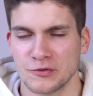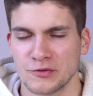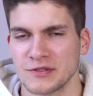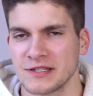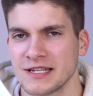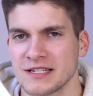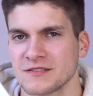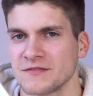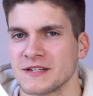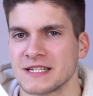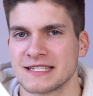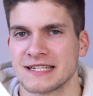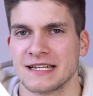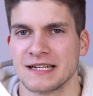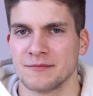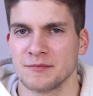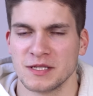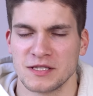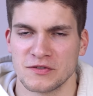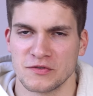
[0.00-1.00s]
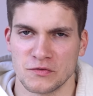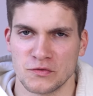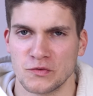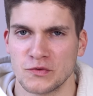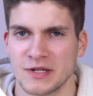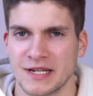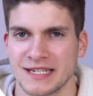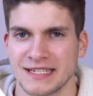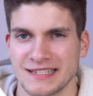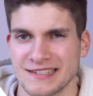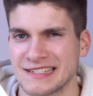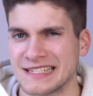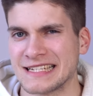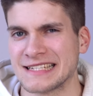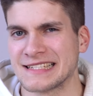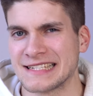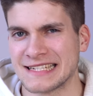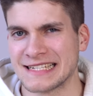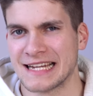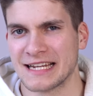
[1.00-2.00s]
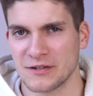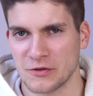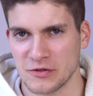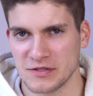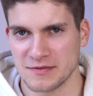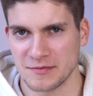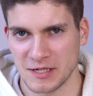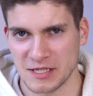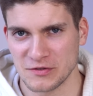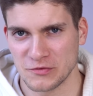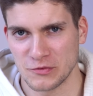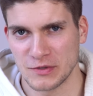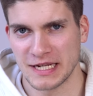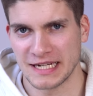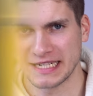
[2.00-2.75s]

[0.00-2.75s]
und das, was damit zu tun hat, das lässt sich da trotzdem ganz gut